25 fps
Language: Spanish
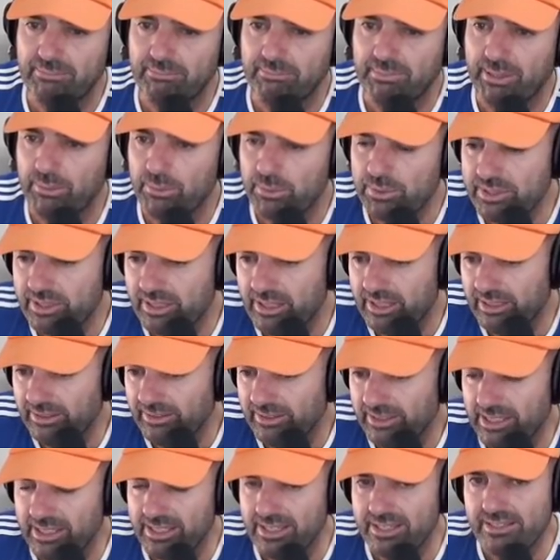me gusta
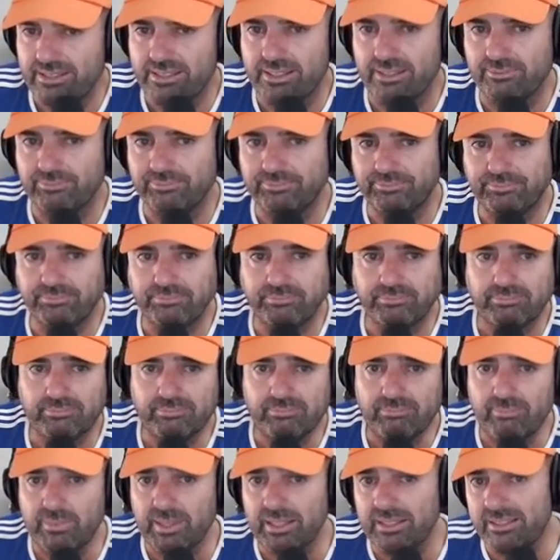y ya está.
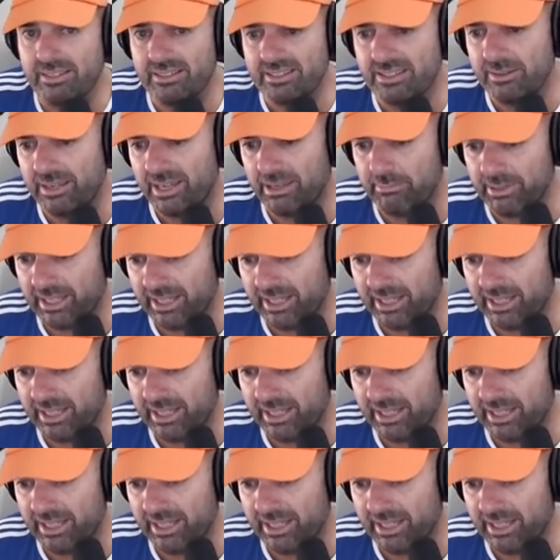Ya sabéis que me